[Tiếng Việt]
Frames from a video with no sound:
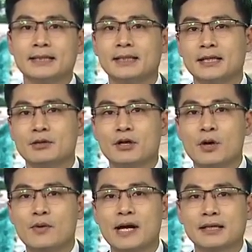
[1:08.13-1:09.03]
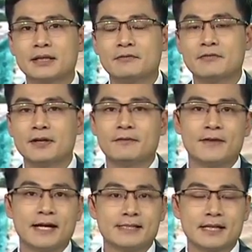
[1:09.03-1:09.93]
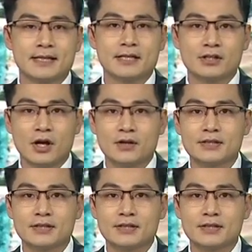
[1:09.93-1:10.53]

như là yêu cầu các địa phương phải xác định rõ